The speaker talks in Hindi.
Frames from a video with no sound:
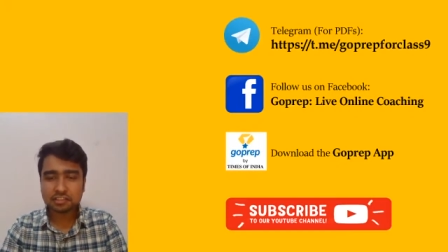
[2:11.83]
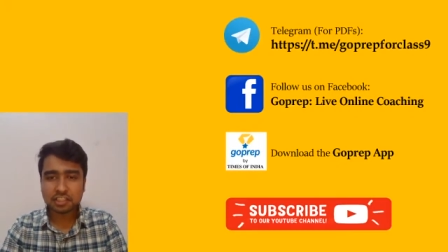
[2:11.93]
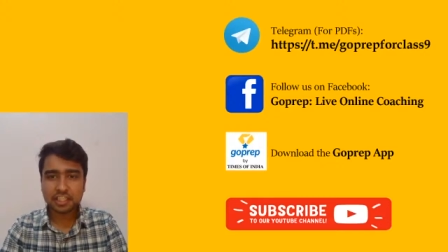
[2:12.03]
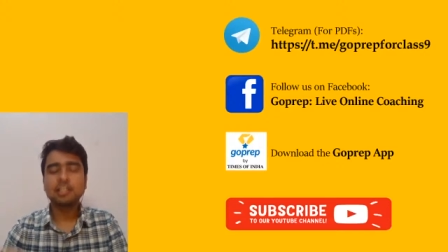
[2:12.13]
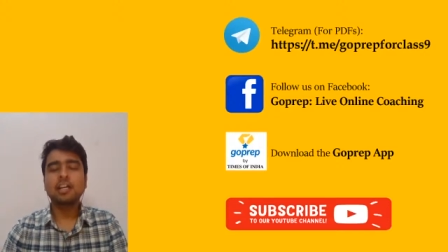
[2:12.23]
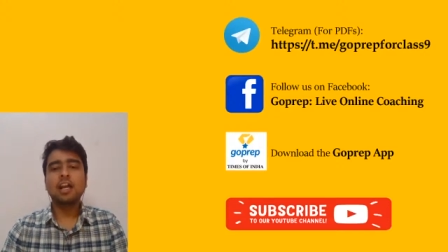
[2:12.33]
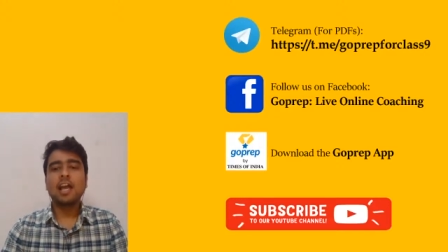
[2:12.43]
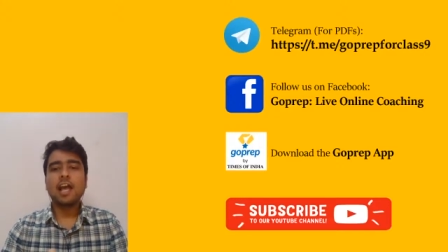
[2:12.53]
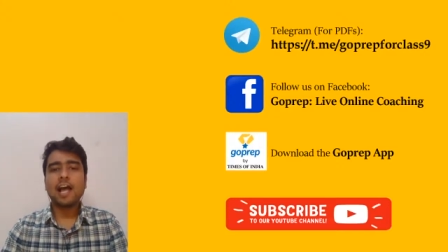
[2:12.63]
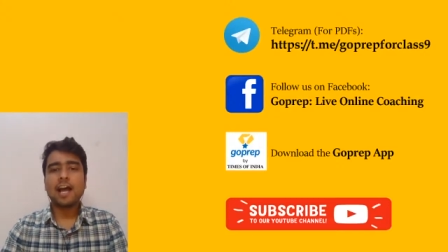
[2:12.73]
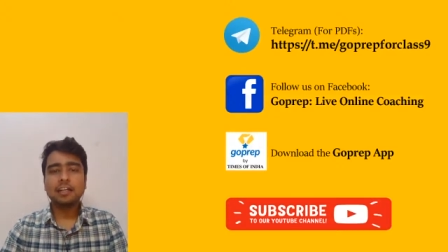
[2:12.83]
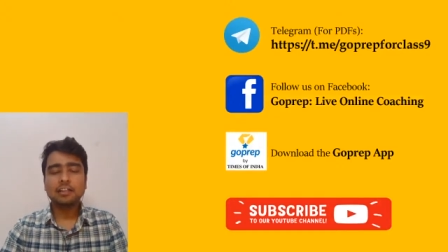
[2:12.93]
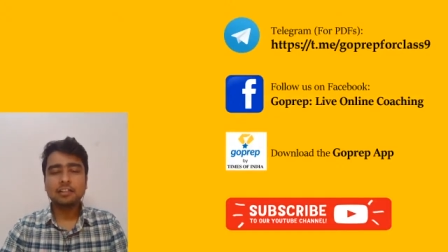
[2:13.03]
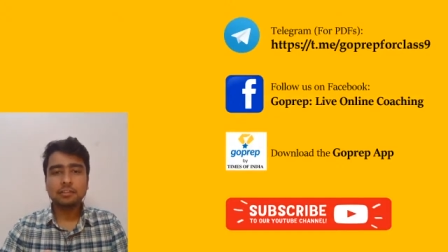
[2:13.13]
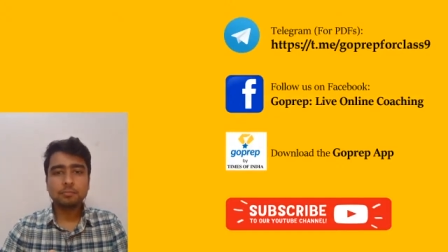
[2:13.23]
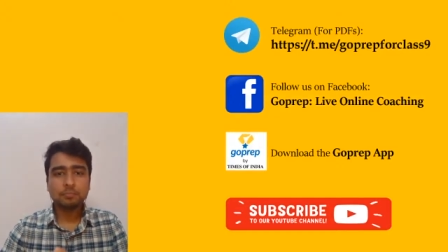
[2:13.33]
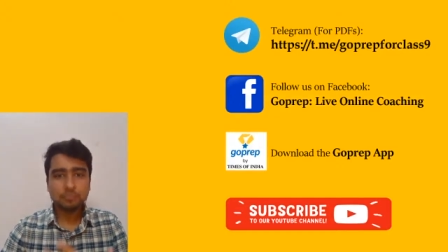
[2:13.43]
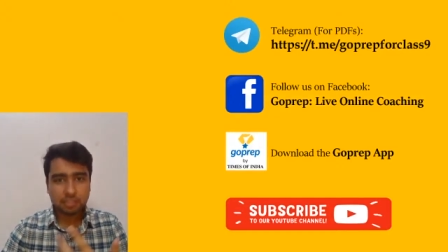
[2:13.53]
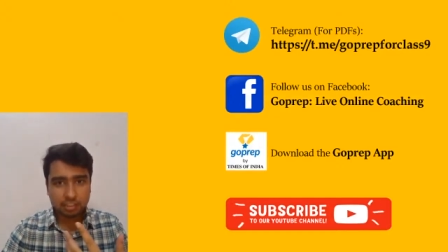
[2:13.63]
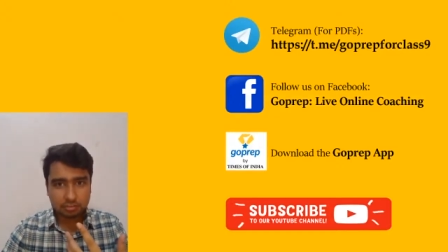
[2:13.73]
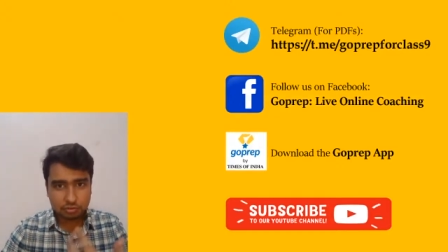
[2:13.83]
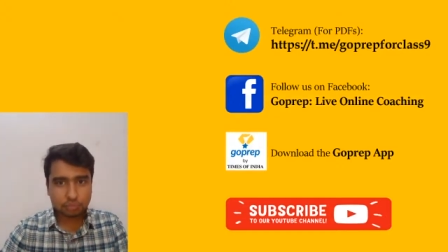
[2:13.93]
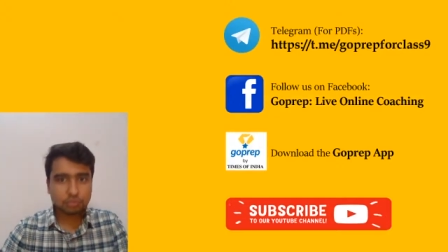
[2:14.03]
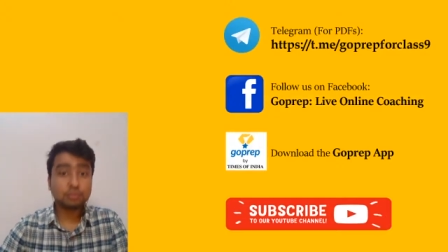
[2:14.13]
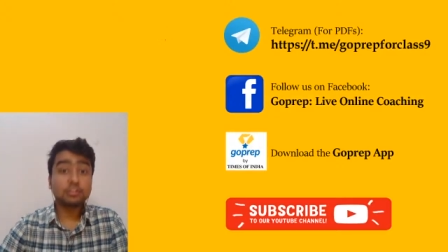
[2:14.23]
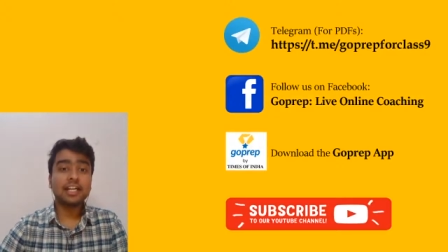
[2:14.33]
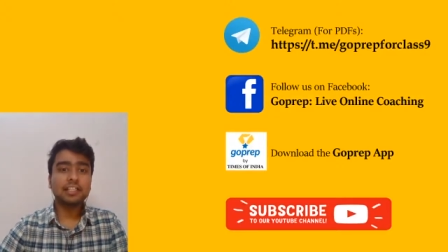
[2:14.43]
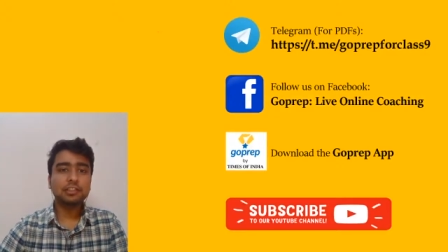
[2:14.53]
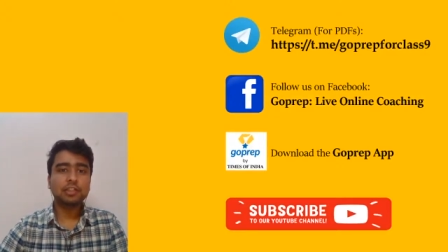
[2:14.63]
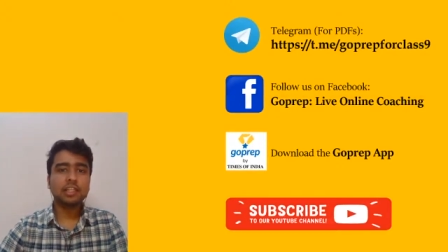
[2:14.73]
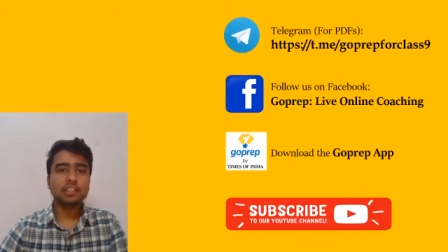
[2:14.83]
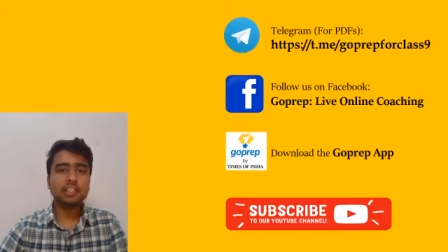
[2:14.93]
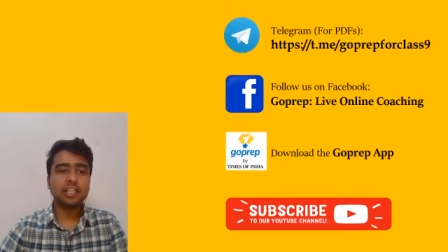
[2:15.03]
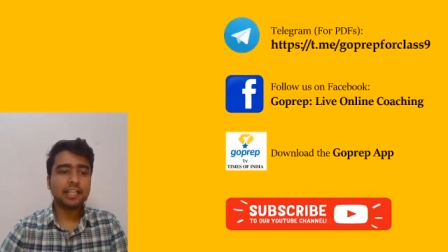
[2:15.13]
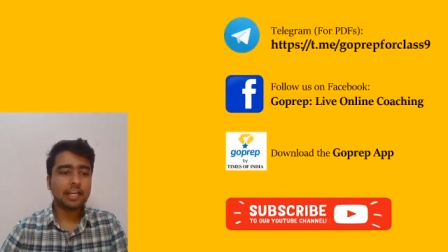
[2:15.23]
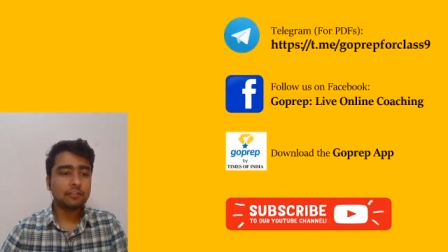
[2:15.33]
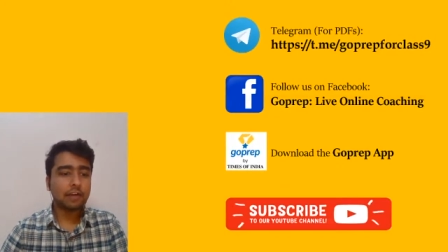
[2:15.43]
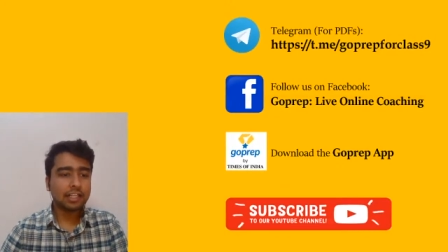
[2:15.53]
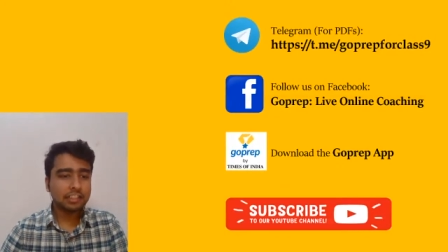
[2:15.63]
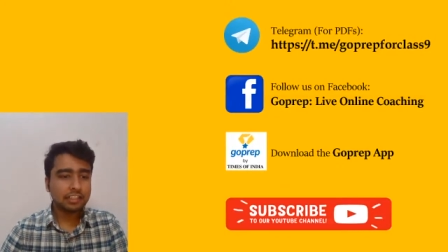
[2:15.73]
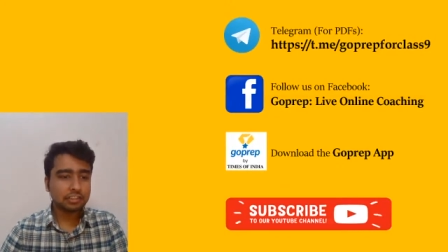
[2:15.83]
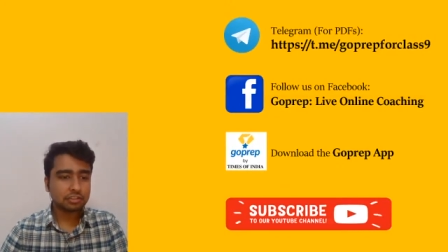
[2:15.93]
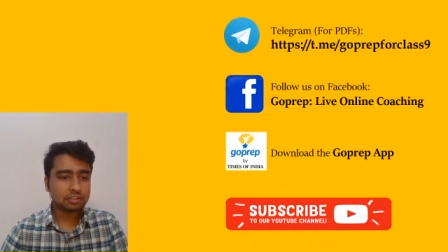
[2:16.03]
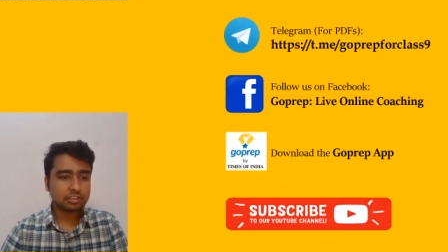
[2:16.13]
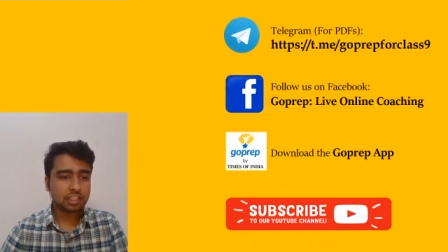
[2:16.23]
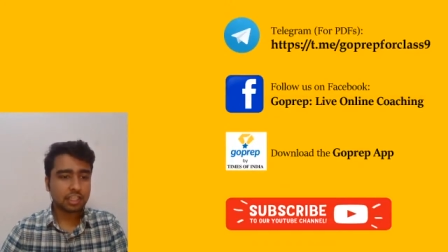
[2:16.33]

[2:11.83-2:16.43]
राइट एंड सो दैट यू कैन टेक एडवांटेज